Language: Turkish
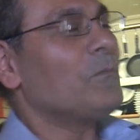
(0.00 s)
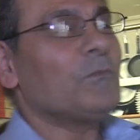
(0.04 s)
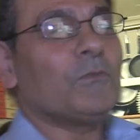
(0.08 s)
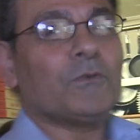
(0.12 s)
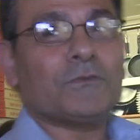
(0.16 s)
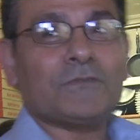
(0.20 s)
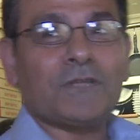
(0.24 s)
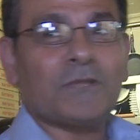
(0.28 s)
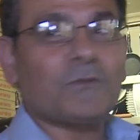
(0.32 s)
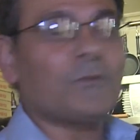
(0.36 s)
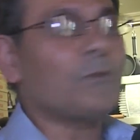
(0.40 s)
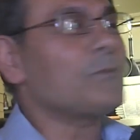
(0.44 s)

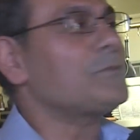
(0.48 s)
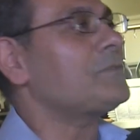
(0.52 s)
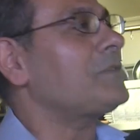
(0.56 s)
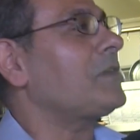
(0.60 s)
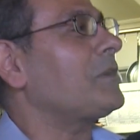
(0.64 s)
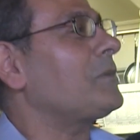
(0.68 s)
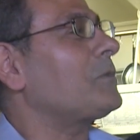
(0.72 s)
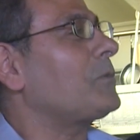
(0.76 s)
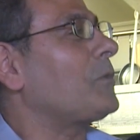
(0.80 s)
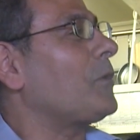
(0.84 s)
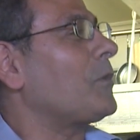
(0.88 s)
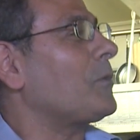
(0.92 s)
Burada
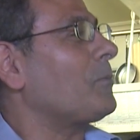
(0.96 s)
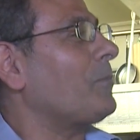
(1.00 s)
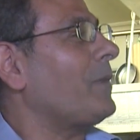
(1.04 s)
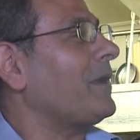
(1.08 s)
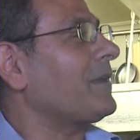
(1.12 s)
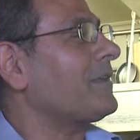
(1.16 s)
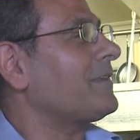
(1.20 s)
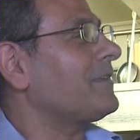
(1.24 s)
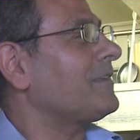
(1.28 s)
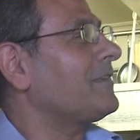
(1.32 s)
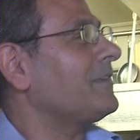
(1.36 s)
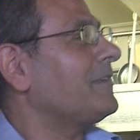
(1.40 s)
dostları
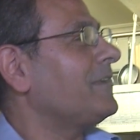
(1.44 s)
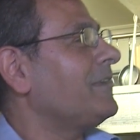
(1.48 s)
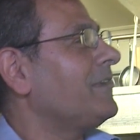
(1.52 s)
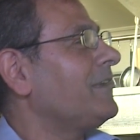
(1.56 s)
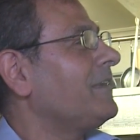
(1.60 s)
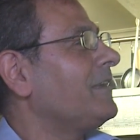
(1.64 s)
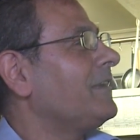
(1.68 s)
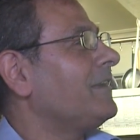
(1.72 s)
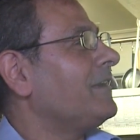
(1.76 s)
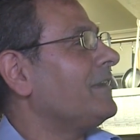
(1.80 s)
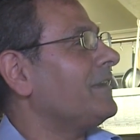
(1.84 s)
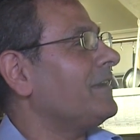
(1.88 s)
görmek,
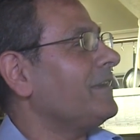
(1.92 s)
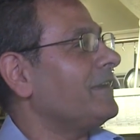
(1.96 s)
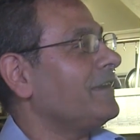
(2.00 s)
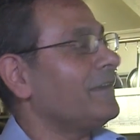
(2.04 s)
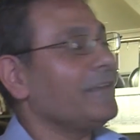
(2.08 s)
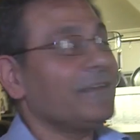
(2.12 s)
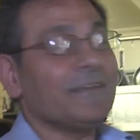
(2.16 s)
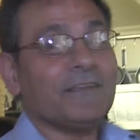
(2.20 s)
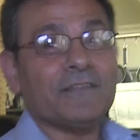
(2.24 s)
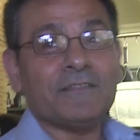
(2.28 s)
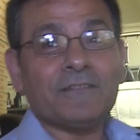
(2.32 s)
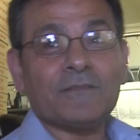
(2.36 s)

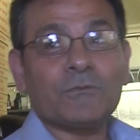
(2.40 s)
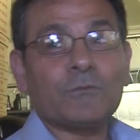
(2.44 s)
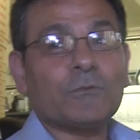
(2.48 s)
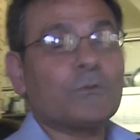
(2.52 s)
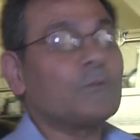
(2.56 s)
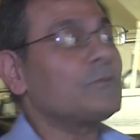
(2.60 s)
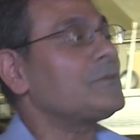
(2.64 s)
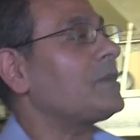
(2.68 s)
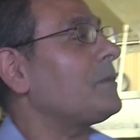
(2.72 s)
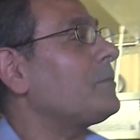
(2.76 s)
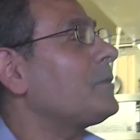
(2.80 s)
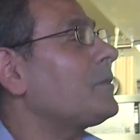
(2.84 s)
e,
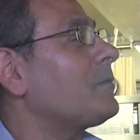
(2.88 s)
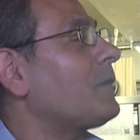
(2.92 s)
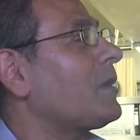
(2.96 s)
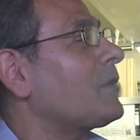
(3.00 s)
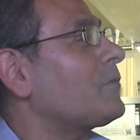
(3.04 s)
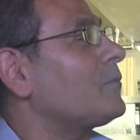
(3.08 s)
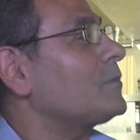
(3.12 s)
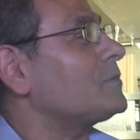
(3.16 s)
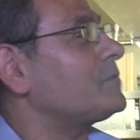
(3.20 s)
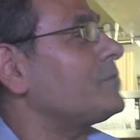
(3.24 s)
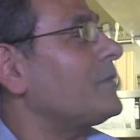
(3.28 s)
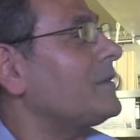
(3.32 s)
güzel bir
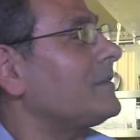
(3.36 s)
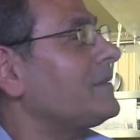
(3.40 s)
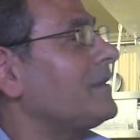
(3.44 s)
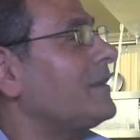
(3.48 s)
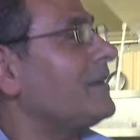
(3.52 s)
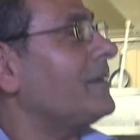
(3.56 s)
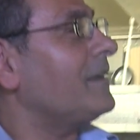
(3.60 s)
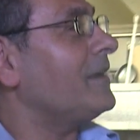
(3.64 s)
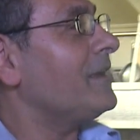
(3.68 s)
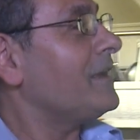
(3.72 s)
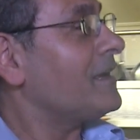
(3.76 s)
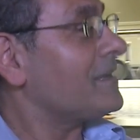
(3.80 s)

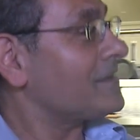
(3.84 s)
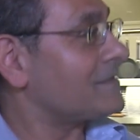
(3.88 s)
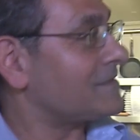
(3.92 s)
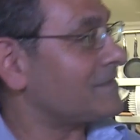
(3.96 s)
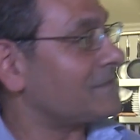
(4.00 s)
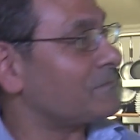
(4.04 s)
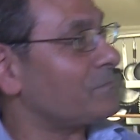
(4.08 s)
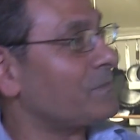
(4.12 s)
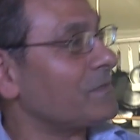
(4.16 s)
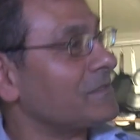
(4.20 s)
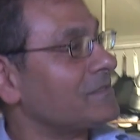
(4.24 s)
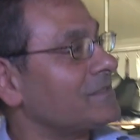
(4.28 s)
atmosferde
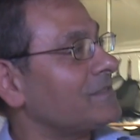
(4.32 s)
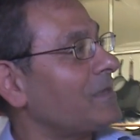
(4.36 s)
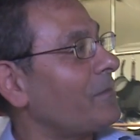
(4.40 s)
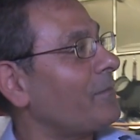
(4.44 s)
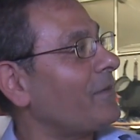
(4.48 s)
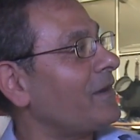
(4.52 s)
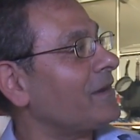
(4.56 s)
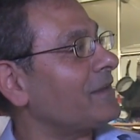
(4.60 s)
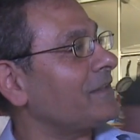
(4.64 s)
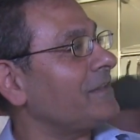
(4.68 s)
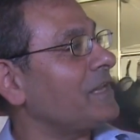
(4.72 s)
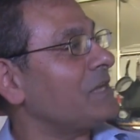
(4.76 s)
bir
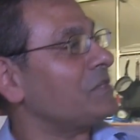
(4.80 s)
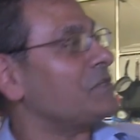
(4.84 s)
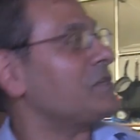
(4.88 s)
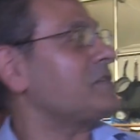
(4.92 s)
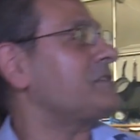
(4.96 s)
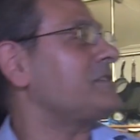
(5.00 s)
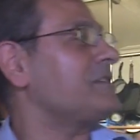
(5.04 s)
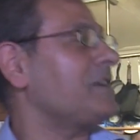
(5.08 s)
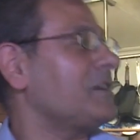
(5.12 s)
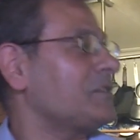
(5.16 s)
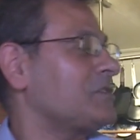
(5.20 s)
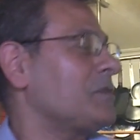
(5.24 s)
sabah
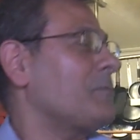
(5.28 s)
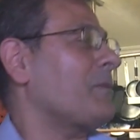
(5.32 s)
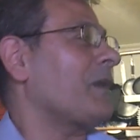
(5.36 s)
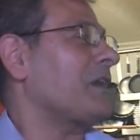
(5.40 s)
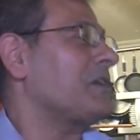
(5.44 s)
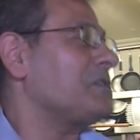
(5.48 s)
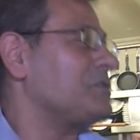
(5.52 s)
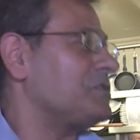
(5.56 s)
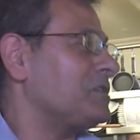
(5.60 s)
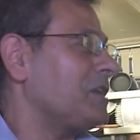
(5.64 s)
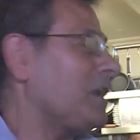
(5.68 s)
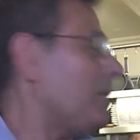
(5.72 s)
neşesi
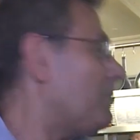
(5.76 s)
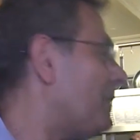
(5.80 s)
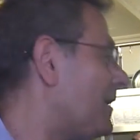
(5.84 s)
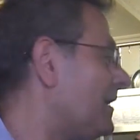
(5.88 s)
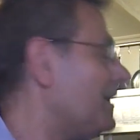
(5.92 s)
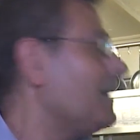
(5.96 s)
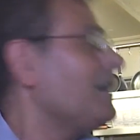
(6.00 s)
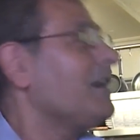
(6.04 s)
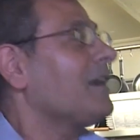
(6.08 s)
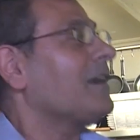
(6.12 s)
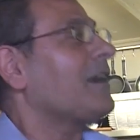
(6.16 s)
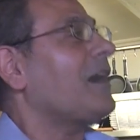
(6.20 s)
yaşamak için
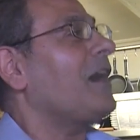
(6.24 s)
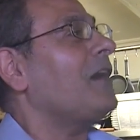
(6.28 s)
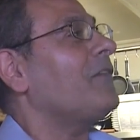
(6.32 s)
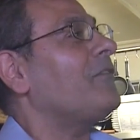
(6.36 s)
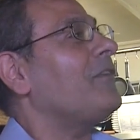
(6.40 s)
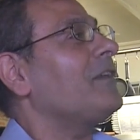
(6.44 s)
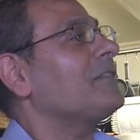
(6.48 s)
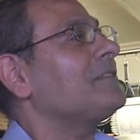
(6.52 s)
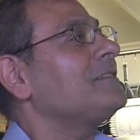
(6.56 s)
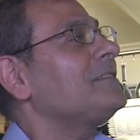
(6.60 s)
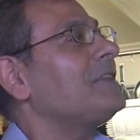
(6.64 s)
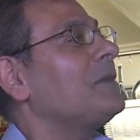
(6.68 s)
ama
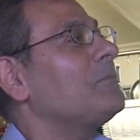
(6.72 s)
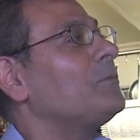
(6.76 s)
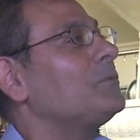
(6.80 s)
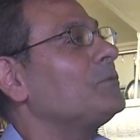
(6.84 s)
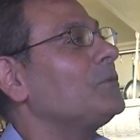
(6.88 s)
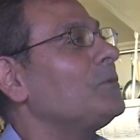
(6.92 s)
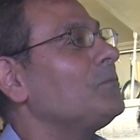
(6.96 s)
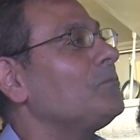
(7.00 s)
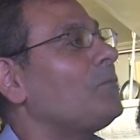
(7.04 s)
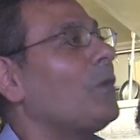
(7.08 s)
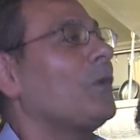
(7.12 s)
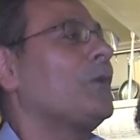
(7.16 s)
kahvaltı da
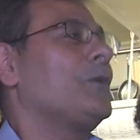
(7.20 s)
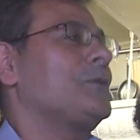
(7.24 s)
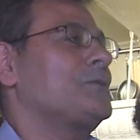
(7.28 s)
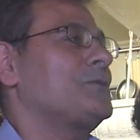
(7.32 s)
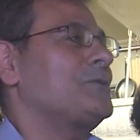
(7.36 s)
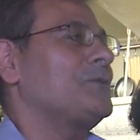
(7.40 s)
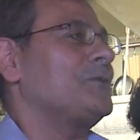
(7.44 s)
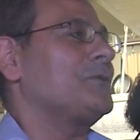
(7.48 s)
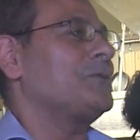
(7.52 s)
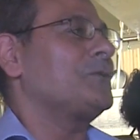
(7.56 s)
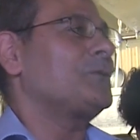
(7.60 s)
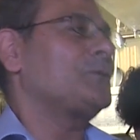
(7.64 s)
bunun
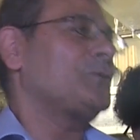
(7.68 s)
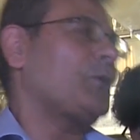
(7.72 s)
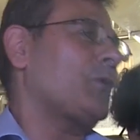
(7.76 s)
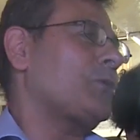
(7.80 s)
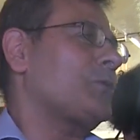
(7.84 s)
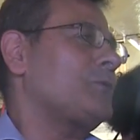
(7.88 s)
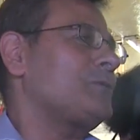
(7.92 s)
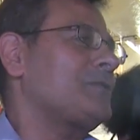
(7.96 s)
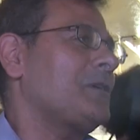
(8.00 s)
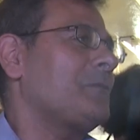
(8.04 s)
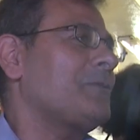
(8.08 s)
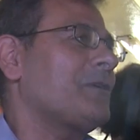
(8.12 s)
bonosu.
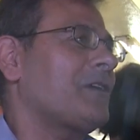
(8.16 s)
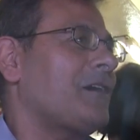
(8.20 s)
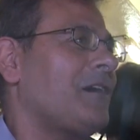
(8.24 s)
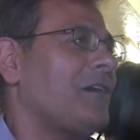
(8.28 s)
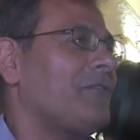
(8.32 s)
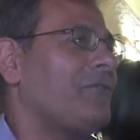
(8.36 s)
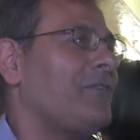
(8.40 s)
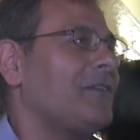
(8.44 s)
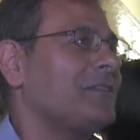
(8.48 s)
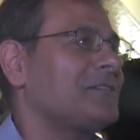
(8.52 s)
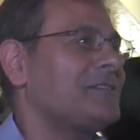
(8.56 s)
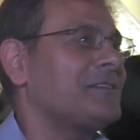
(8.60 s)
Çok güzel bir
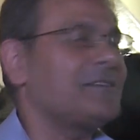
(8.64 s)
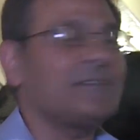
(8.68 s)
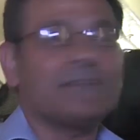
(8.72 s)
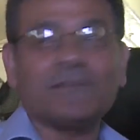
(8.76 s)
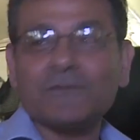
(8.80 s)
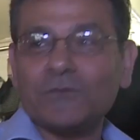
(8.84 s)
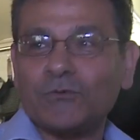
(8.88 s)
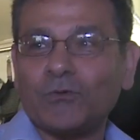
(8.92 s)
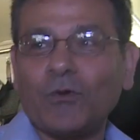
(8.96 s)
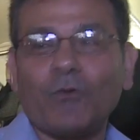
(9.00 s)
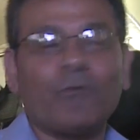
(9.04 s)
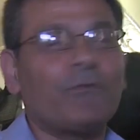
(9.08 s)
kahvaltı
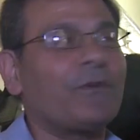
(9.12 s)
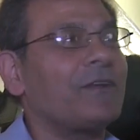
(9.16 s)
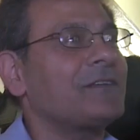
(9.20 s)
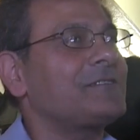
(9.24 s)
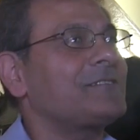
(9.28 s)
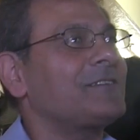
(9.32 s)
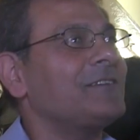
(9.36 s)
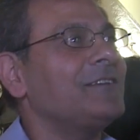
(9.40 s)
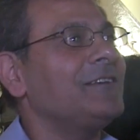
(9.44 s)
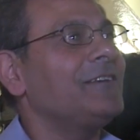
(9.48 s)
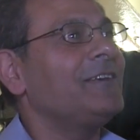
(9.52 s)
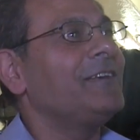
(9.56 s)

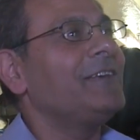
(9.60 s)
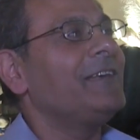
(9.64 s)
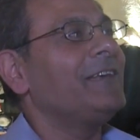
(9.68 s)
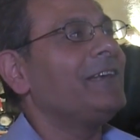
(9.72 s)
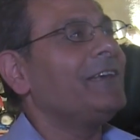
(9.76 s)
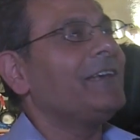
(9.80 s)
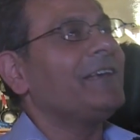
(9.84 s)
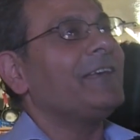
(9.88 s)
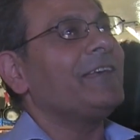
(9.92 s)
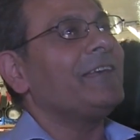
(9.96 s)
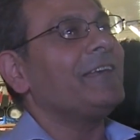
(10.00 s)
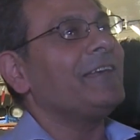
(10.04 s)
sofrası.
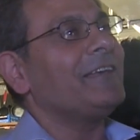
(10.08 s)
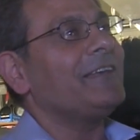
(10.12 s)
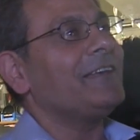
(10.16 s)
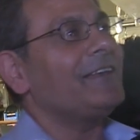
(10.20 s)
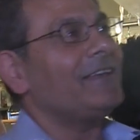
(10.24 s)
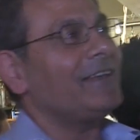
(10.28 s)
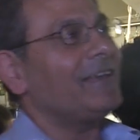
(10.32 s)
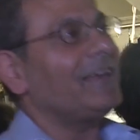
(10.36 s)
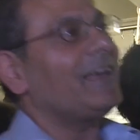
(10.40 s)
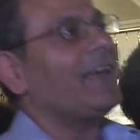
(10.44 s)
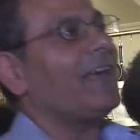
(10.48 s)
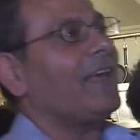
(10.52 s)

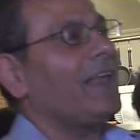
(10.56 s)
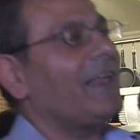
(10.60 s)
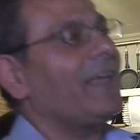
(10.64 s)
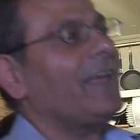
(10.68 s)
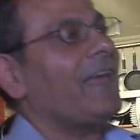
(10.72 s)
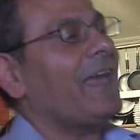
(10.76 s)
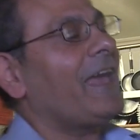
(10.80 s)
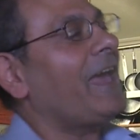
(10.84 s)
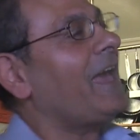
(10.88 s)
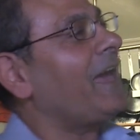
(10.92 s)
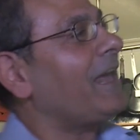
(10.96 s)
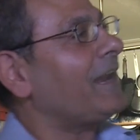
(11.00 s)
E,
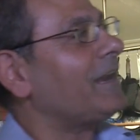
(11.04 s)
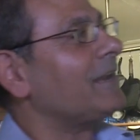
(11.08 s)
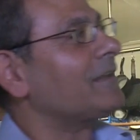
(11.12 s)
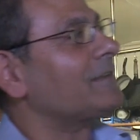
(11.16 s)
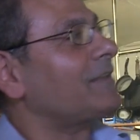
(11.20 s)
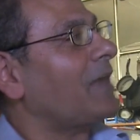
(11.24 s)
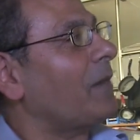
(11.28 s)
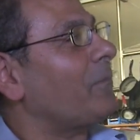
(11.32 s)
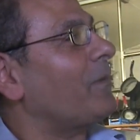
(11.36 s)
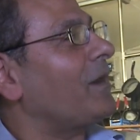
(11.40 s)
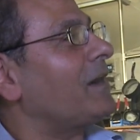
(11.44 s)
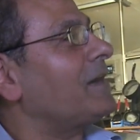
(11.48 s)
her
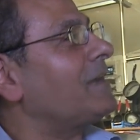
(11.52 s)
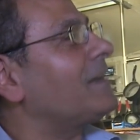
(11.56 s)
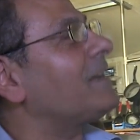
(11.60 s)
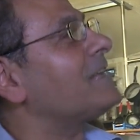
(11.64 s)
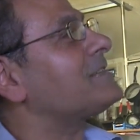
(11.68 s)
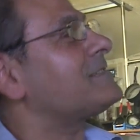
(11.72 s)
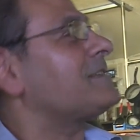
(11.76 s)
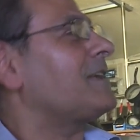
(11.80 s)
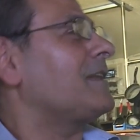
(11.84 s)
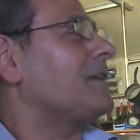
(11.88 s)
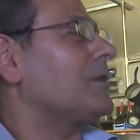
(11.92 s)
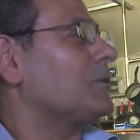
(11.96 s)
tabağı
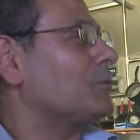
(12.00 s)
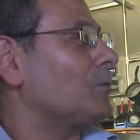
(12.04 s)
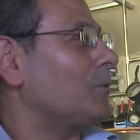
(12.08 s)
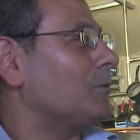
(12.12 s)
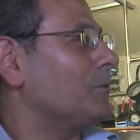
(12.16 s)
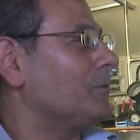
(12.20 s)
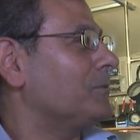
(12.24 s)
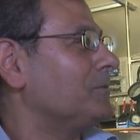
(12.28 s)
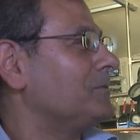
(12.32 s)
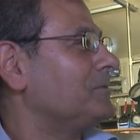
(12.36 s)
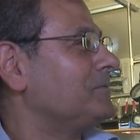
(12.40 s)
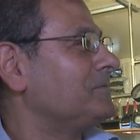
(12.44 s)
lezzetle
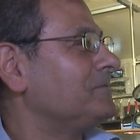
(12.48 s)
dolu.